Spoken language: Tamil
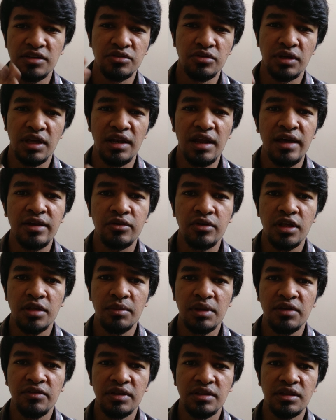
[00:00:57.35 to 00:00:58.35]
ஸோ
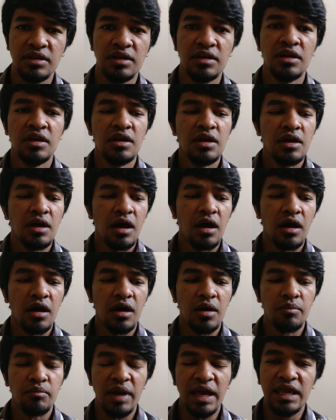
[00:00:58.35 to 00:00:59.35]
எல்லாருக்குடையுமே வந்து
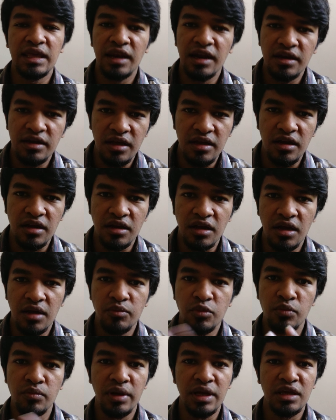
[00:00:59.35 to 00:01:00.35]
மைக்ரேட் ஆறாங்க
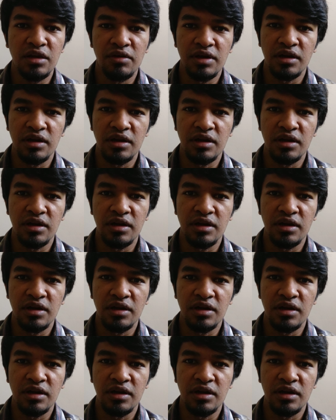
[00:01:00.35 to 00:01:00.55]
மும்பைக்கு